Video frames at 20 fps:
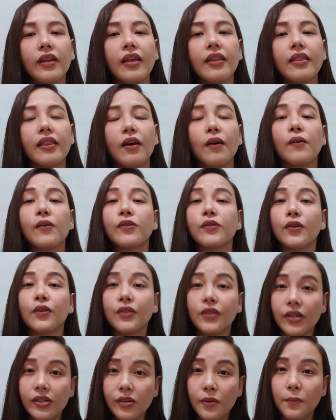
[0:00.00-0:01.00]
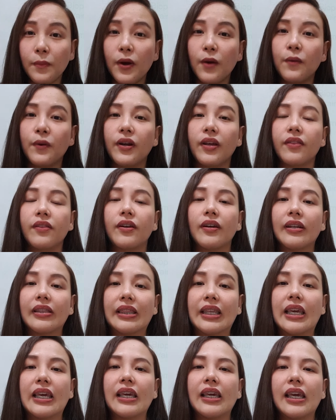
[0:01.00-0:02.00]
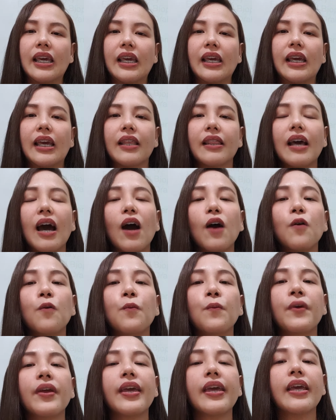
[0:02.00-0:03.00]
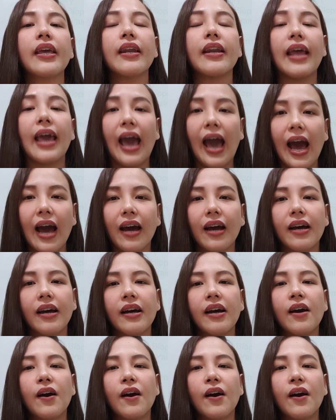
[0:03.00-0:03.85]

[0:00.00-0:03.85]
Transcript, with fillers: and also there is a power in our thinking and how we react